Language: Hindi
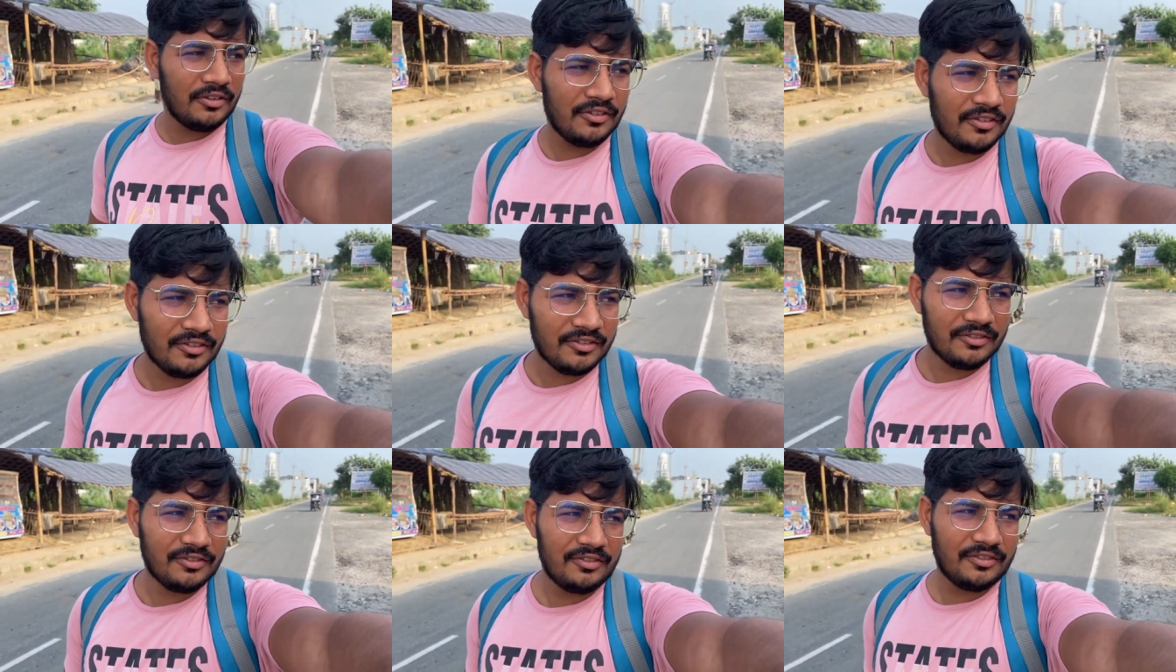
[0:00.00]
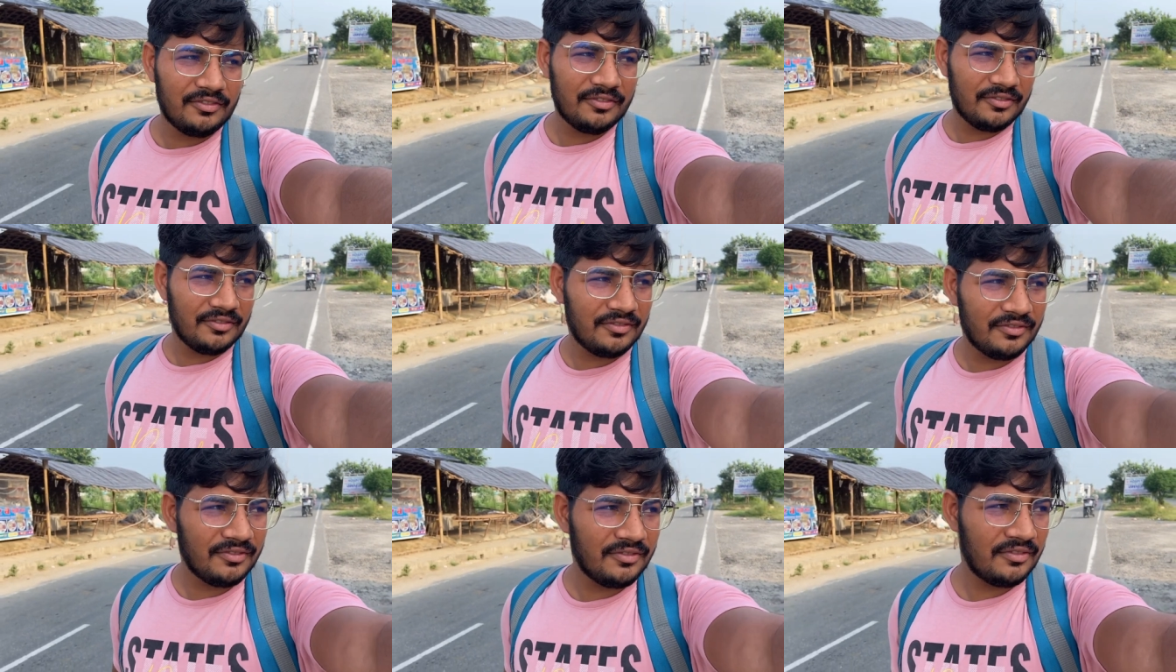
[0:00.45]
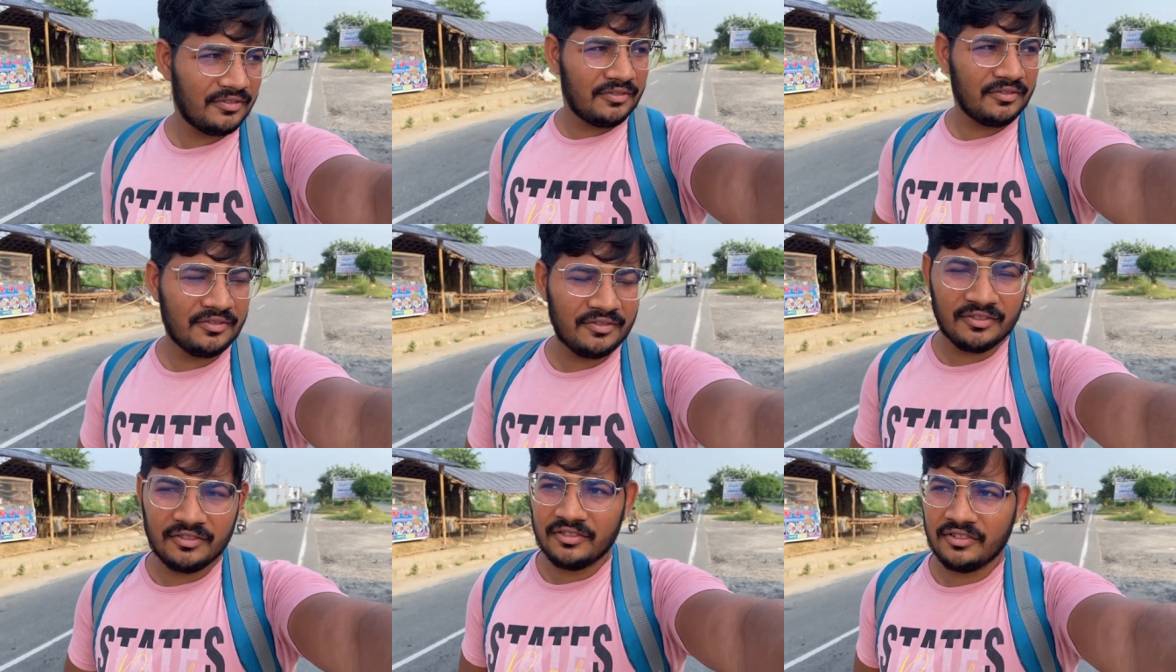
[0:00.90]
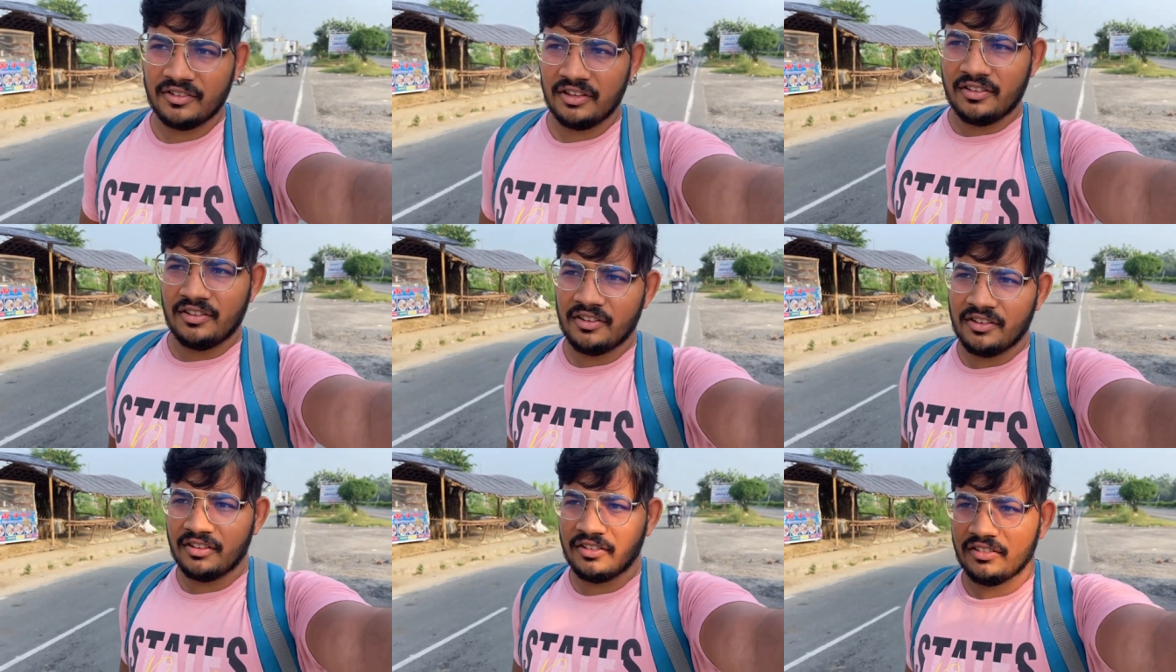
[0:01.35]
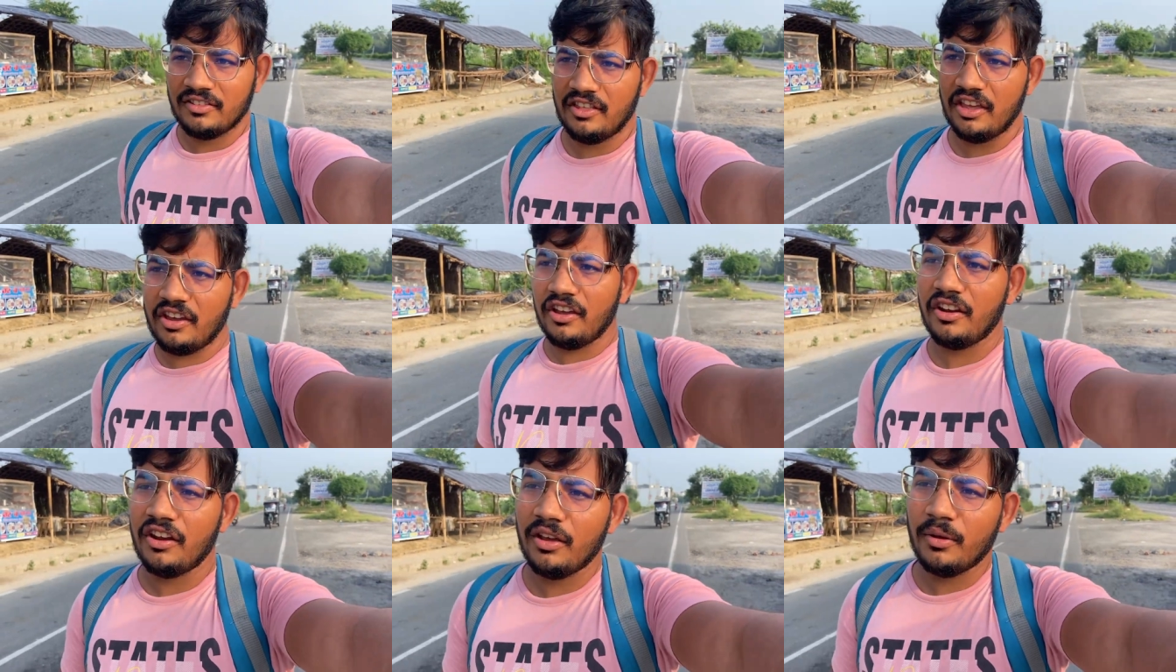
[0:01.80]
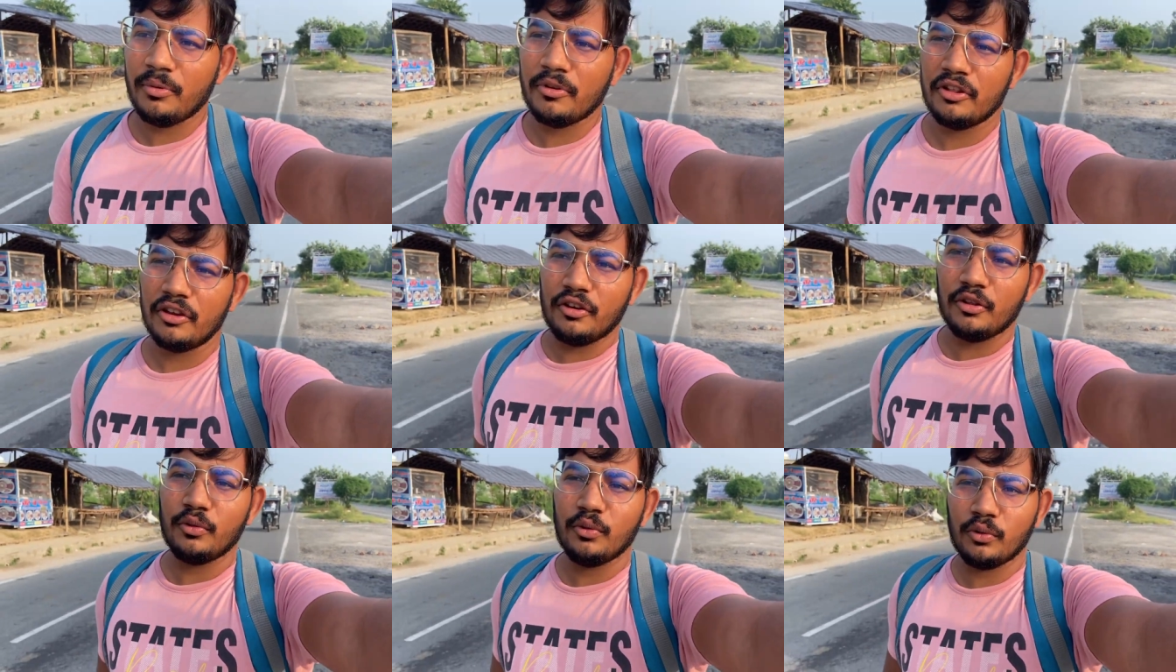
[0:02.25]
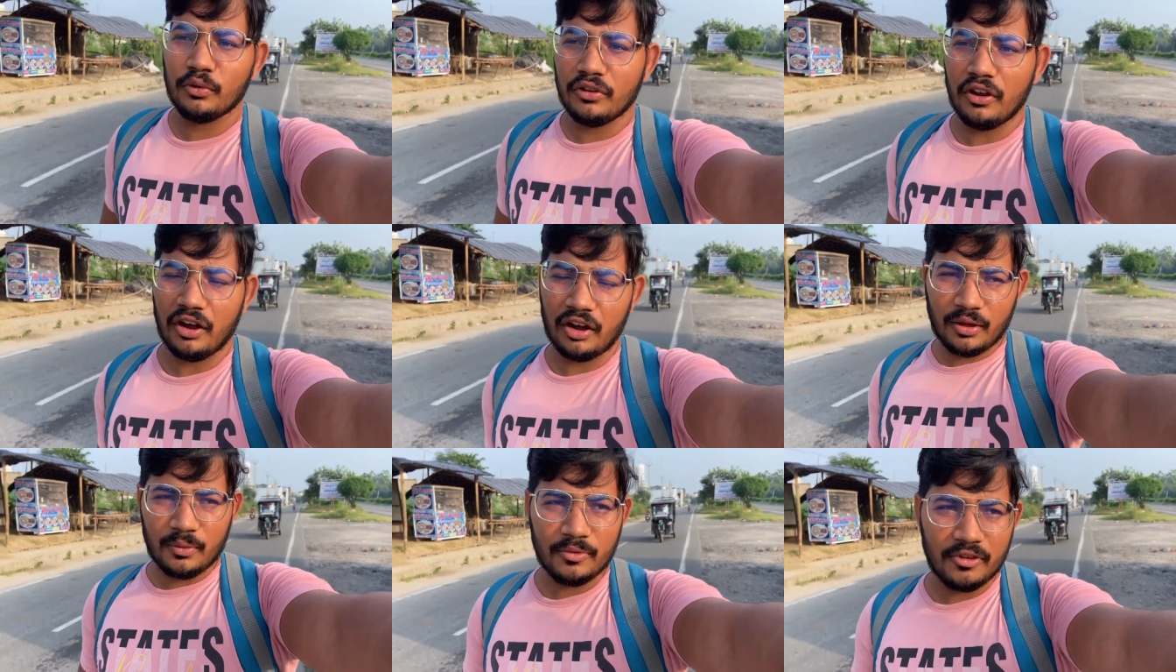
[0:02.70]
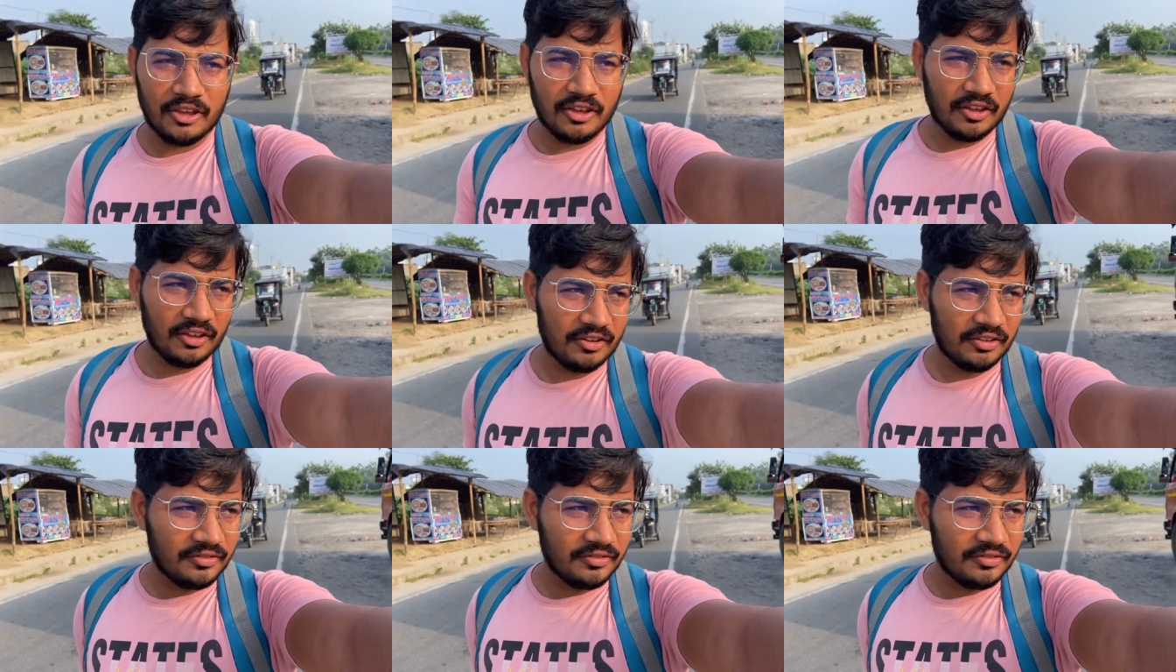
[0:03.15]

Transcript: मेरे बच्चे आ रहे देख लिया अभी इतने दूर जाना भी है